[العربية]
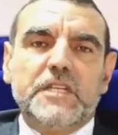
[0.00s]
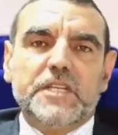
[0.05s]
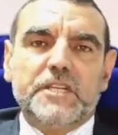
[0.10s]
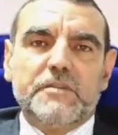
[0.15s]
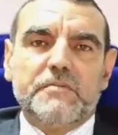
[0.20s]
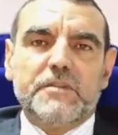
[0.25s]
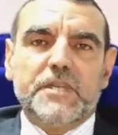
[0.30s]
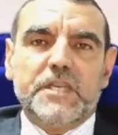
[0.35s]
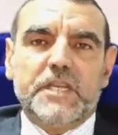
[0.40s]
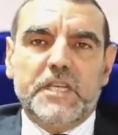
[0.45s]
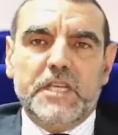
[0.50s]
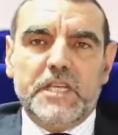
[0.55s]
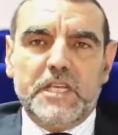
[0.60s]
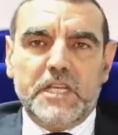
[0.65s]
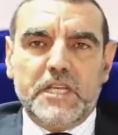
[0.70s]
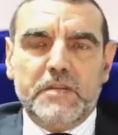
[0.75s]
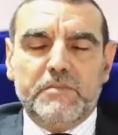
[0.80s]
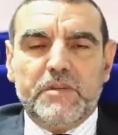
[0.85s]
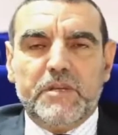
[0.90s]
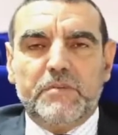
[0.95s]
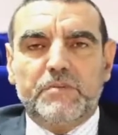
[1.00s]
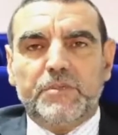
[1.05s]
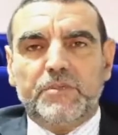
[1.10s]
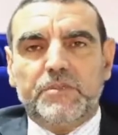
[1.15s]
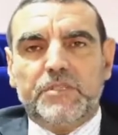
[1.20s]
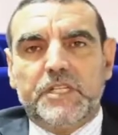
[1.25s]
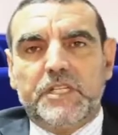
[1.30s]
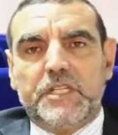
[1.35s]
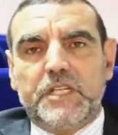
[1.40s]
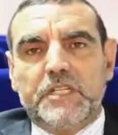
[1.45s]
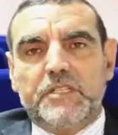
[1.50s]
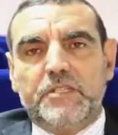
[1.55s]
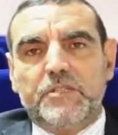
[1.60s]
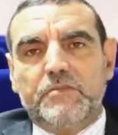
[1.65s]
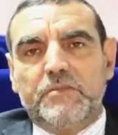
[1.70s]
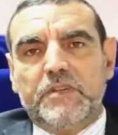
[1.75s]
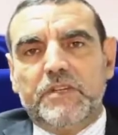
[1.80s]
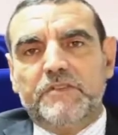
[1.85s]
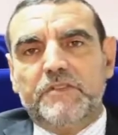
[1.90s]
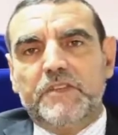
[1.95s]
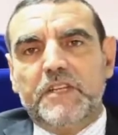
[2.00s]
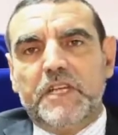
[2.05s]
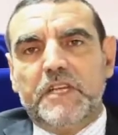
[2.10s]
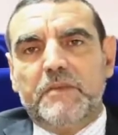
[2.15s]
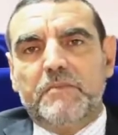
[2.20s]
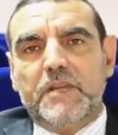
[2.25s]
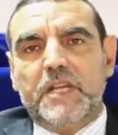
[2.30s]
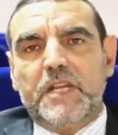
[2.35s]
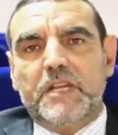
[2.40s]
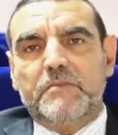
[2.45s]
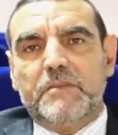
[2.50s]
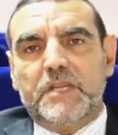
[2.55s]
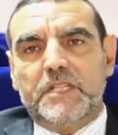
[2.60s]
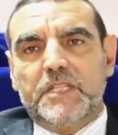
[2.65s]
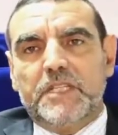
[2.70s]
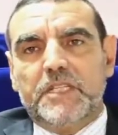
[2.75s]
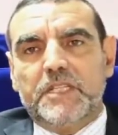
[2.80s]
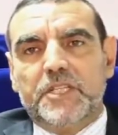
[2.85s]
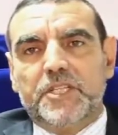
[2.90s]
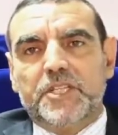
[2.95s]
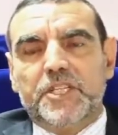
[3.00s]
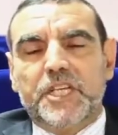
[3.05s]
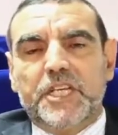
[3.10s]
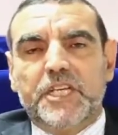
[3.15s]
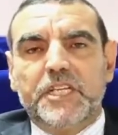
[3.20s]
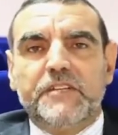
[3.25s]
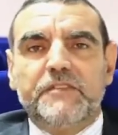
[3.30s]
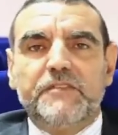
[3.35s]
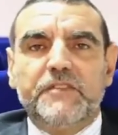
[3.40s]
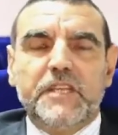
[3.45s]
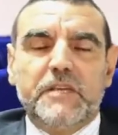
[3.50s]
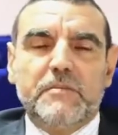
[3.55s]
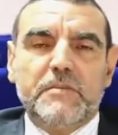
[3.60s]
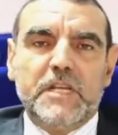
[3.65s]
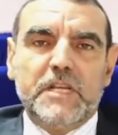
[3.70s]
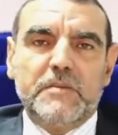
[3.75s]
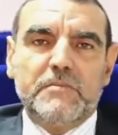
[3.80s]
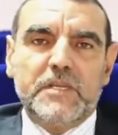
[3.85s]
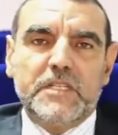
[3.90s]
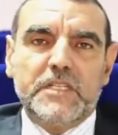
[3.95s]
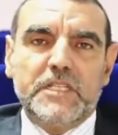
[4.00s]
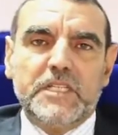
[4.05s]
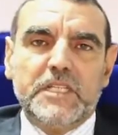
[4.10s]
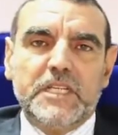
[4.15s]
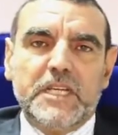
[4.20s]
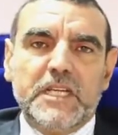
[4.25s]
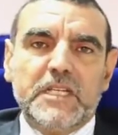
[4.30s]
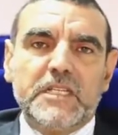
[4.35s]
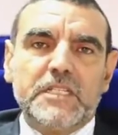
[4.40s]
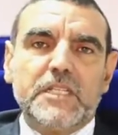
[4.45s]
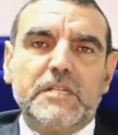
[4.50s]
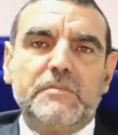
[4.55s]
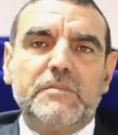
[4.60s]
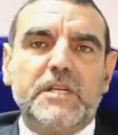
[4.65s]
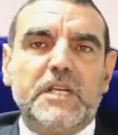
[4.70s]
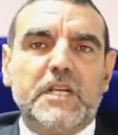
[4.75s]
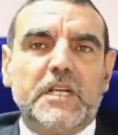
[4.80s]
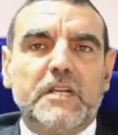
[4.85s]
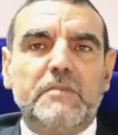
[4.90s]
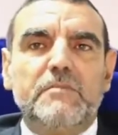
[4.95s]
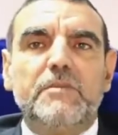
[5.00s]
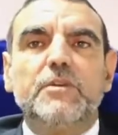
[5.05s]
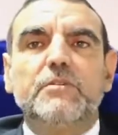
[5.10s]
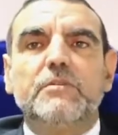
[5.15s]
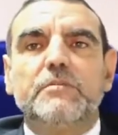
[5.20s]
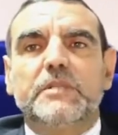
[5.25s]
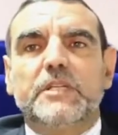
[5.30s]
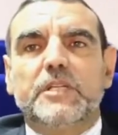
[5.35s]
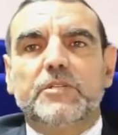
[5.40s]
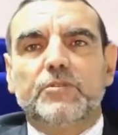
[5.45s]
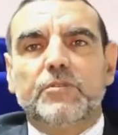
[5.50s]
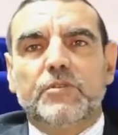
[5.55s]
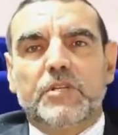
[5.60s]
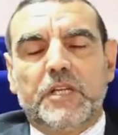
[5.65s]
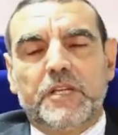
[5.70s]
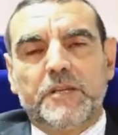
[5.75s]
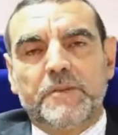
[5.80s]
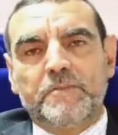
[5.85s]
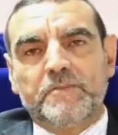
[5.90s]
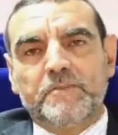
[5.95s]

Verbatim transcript: كميه هائله من البروتينات ثم فيه املاح معدنيه الشعير فيه املاح معدنيه اكثر من القمح ومن الذره